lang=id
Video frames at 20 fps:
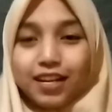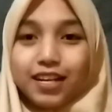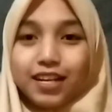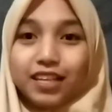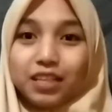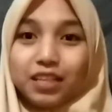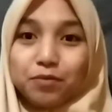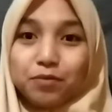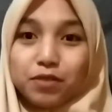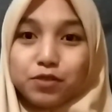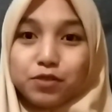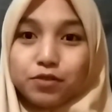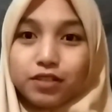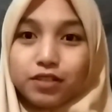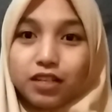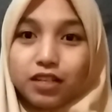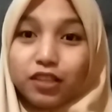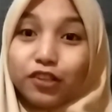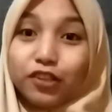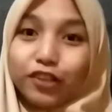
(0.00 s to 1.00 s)
kita masuk
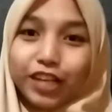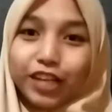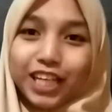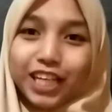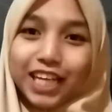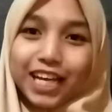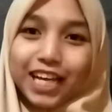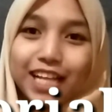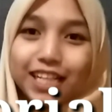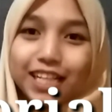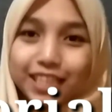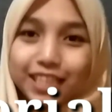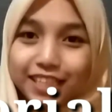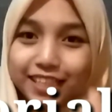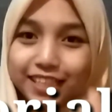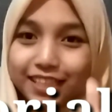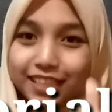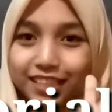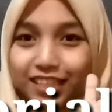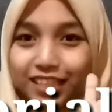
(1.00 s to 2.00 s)
ke tutorial
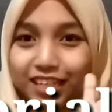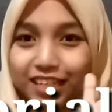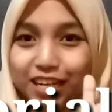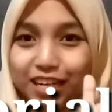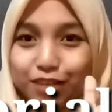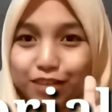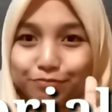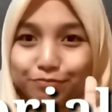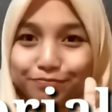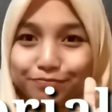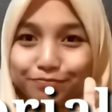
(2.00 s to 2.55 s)
keenam